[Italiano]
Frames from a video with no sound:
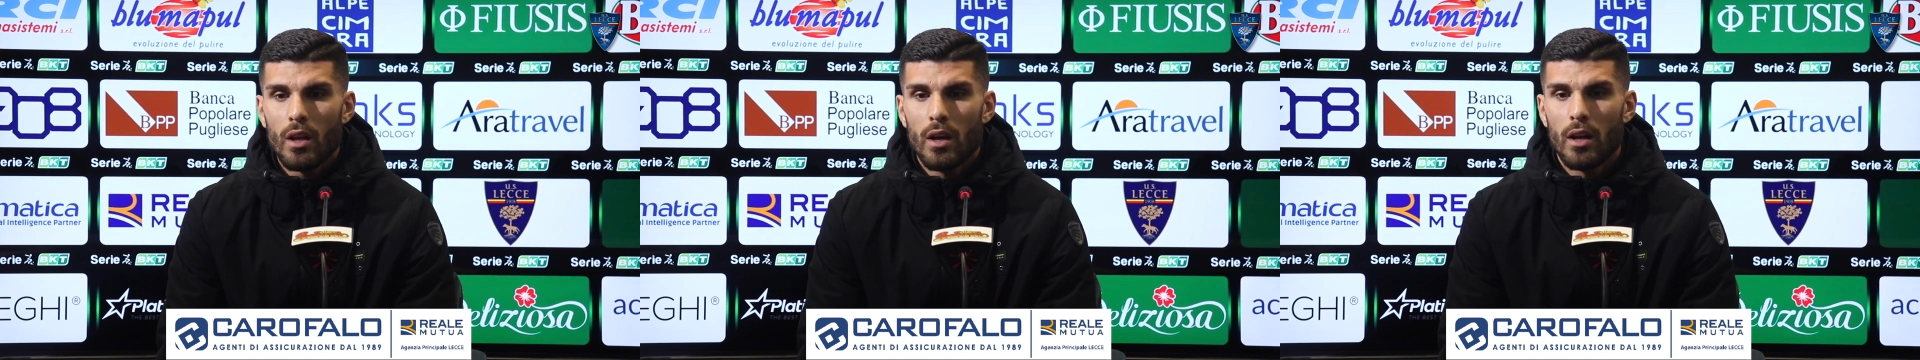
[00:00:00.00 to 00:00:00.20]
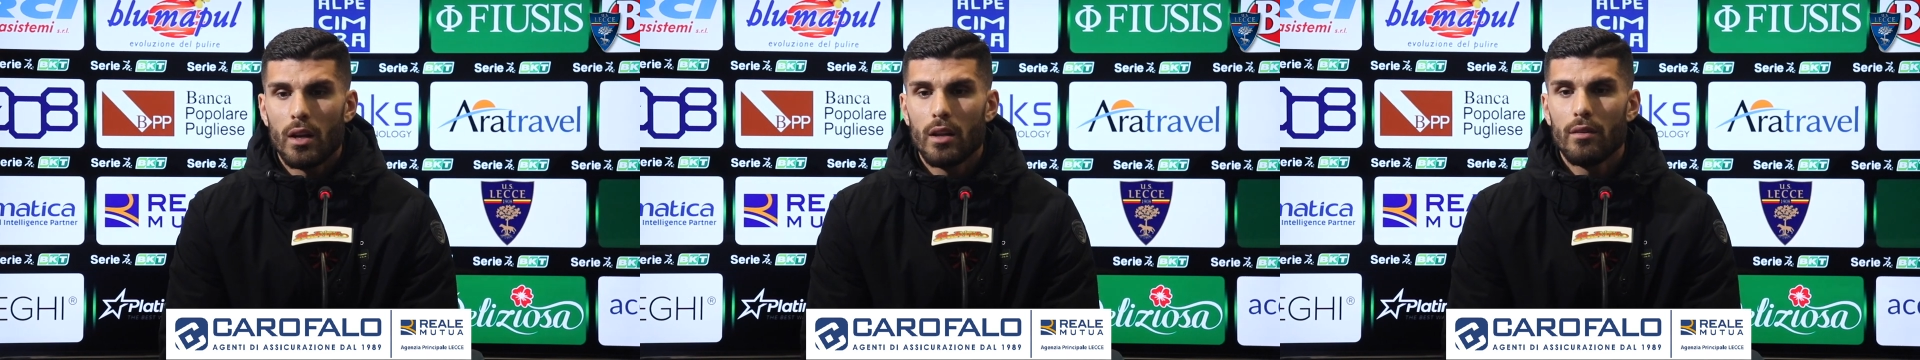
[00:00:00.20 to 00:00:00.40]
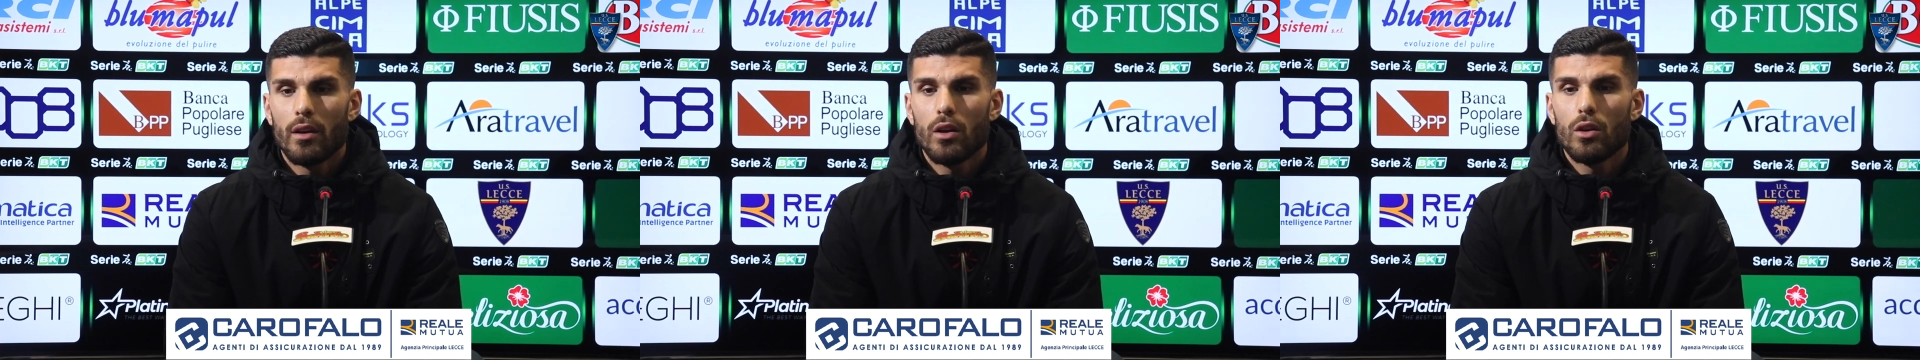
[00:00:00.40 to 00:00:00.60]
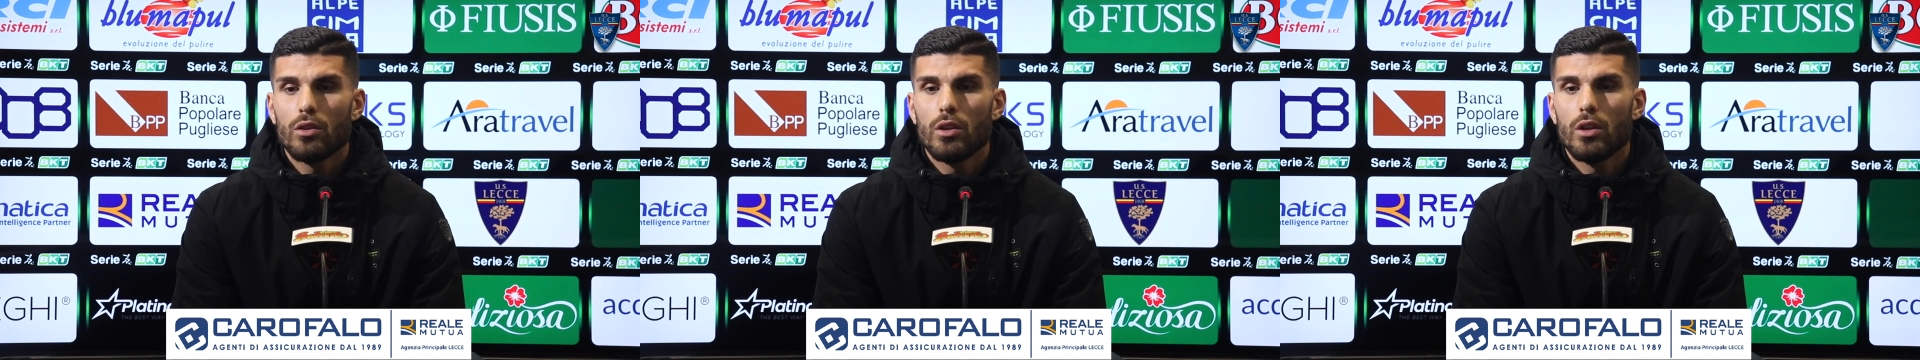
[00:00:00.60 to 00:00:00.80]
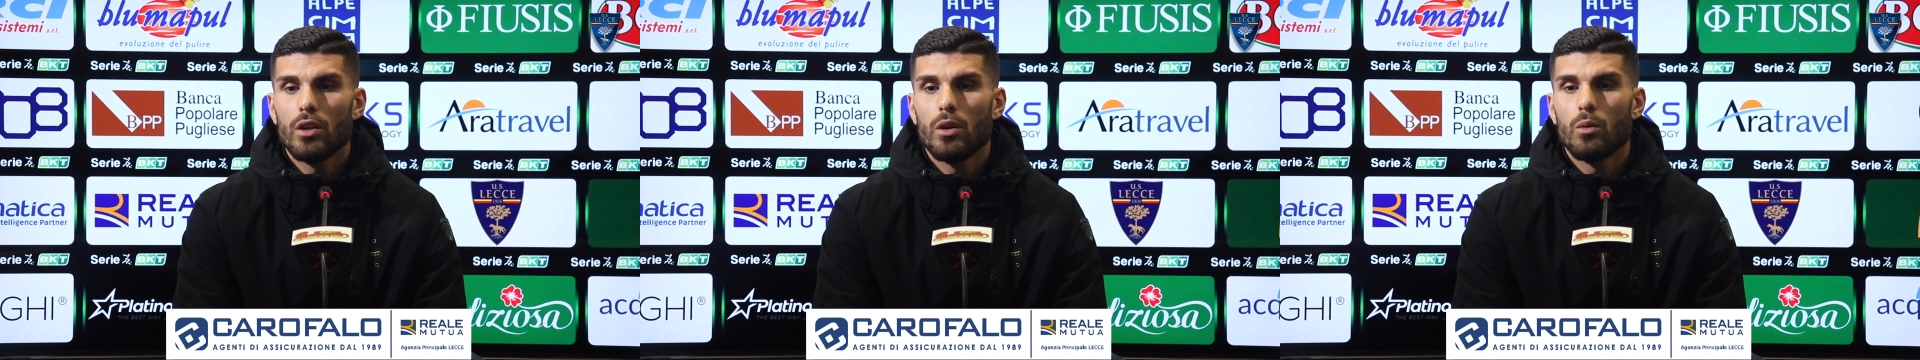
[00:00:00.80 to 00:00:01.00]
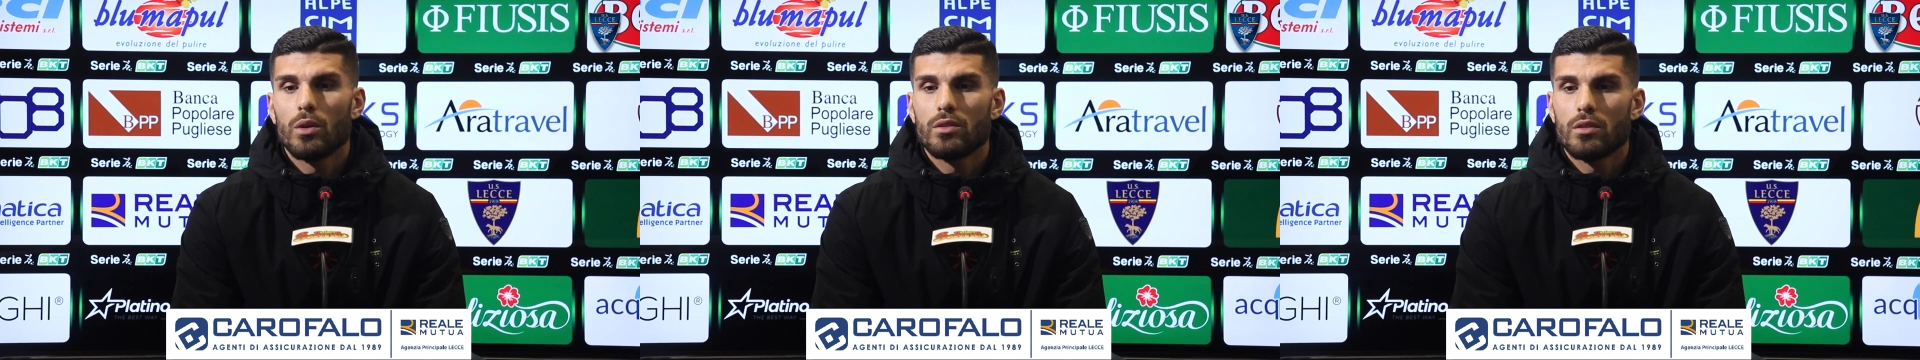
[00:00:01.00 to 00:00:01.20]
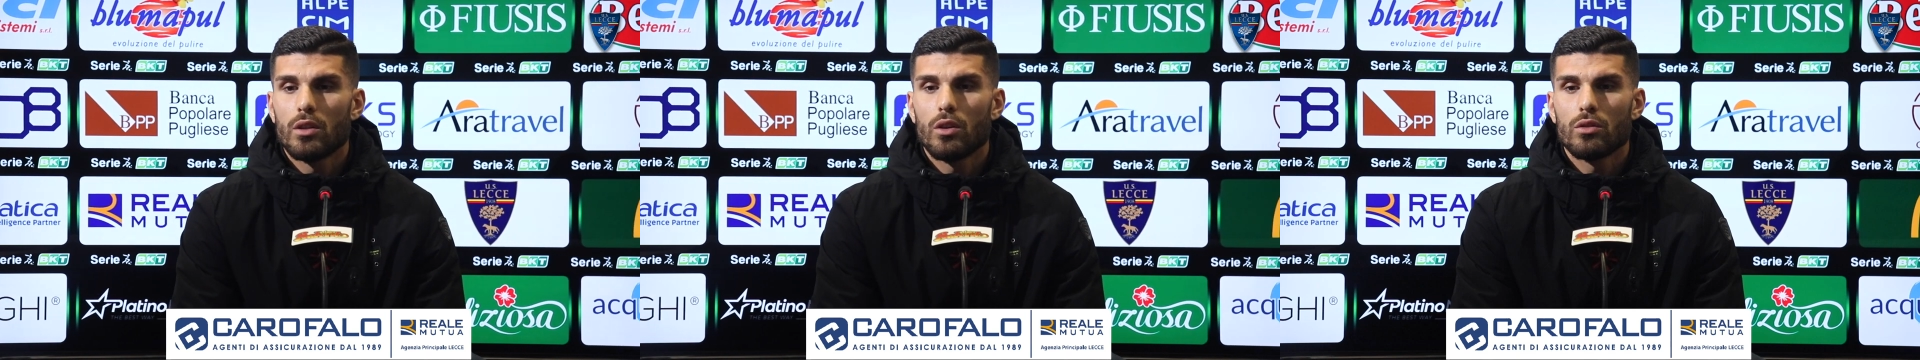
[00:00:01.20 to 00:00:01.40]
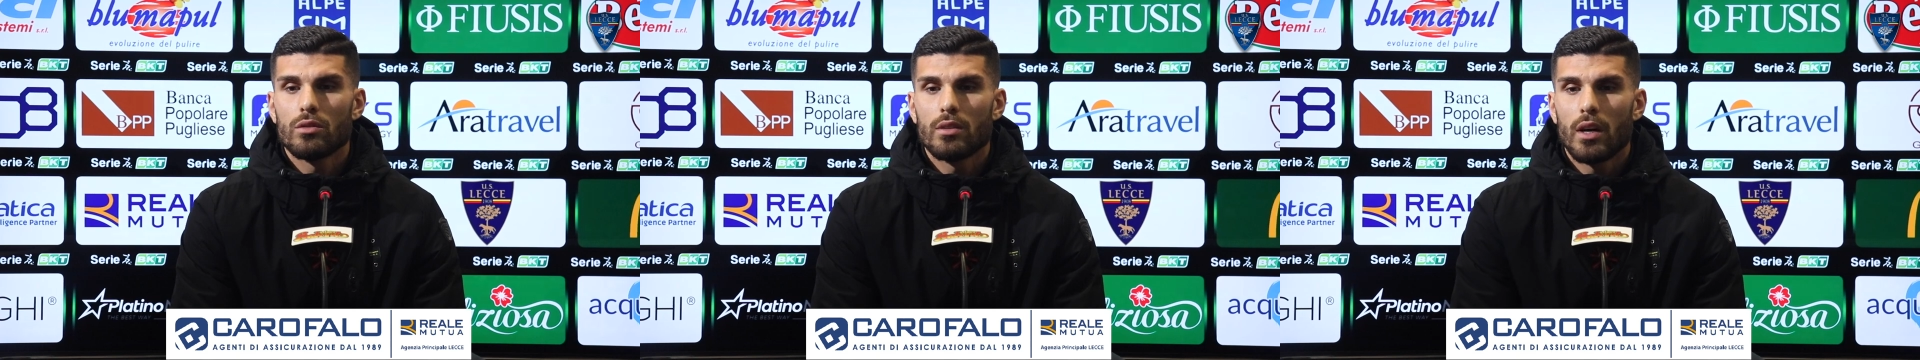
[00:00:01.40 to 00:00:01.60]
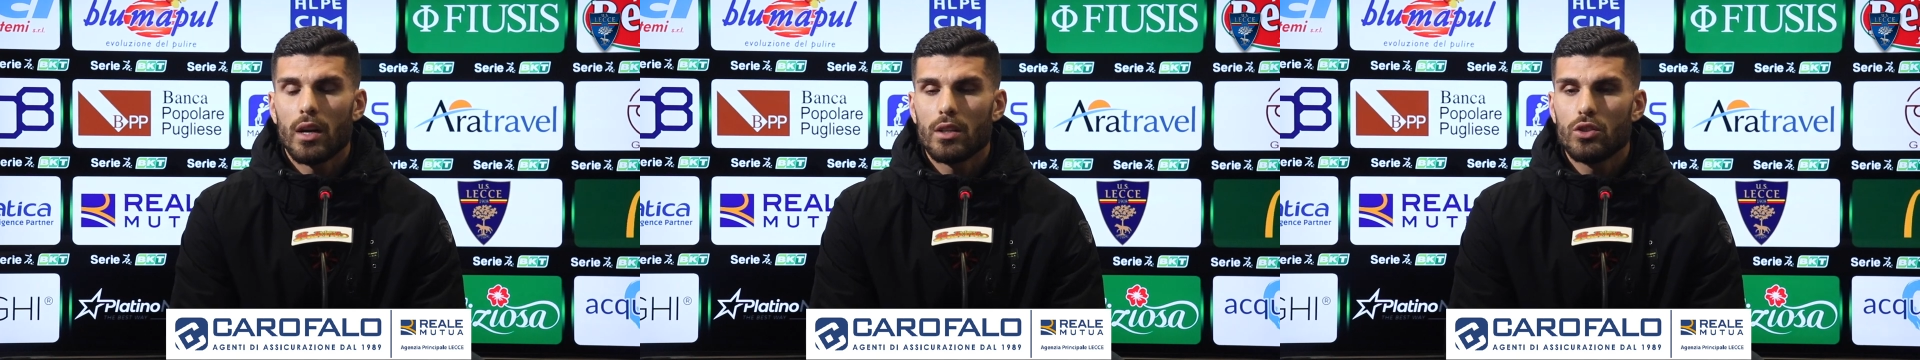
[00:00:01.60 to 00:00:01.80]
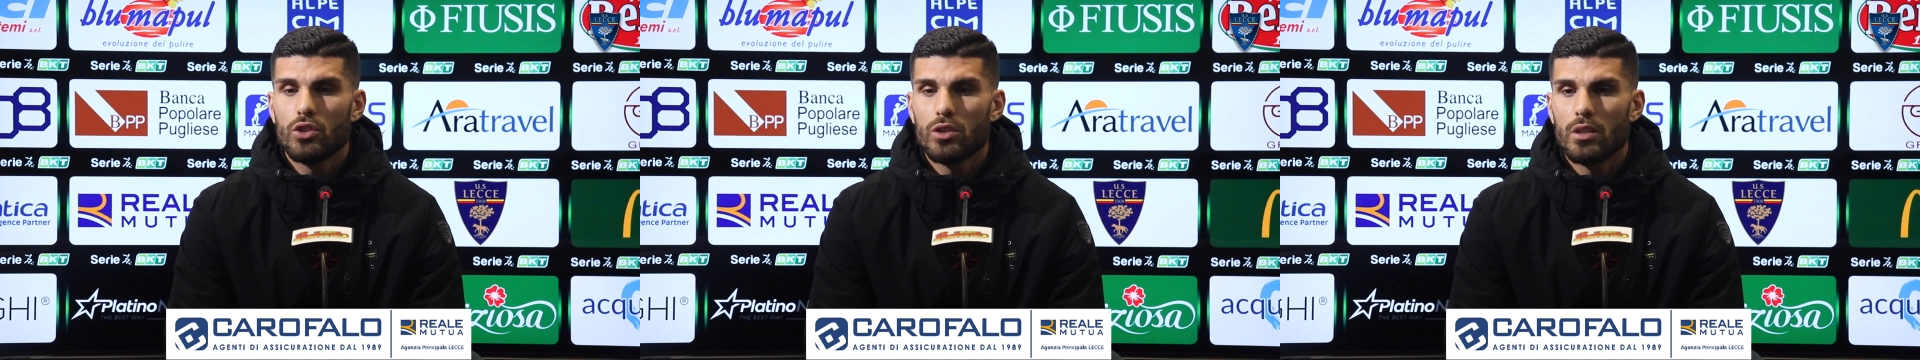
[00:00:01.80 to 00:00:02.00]
A livello di questi
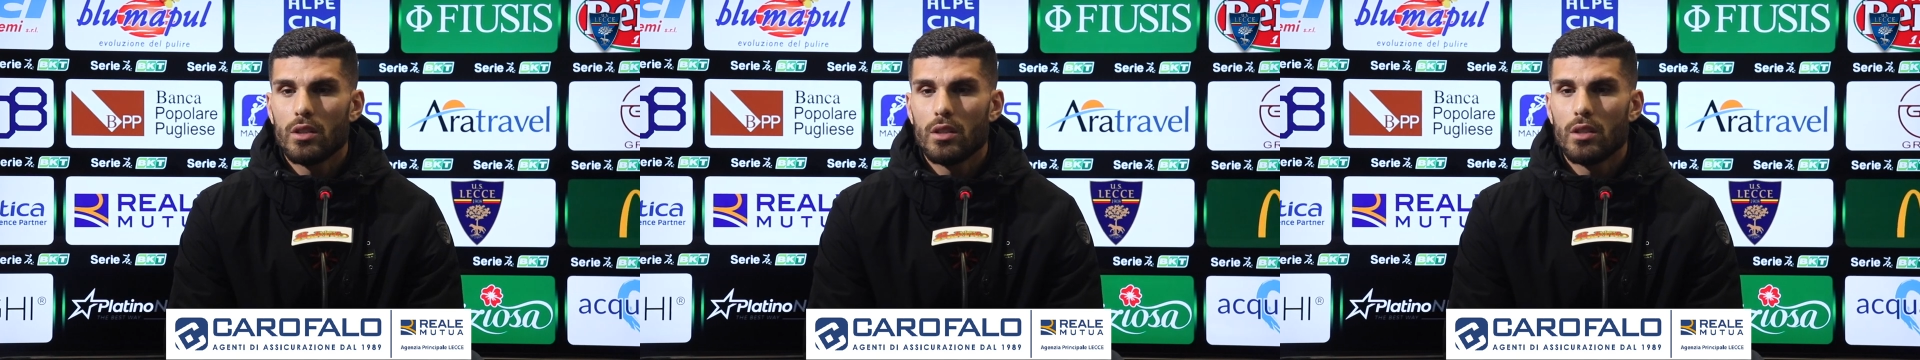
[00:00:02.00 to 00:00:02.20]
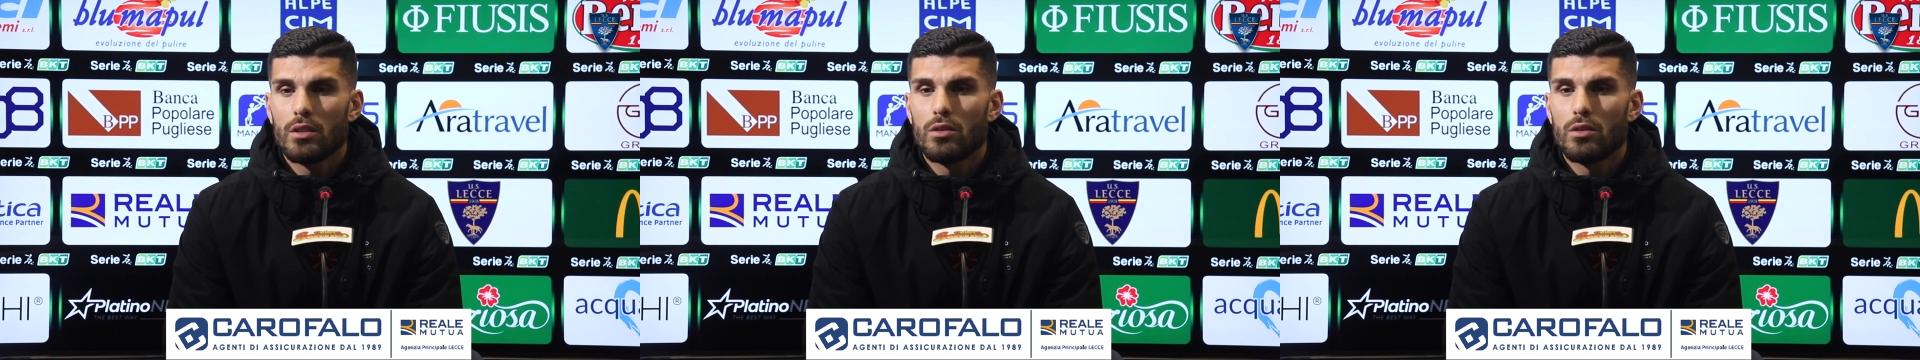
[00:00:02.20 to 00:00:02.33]
contagi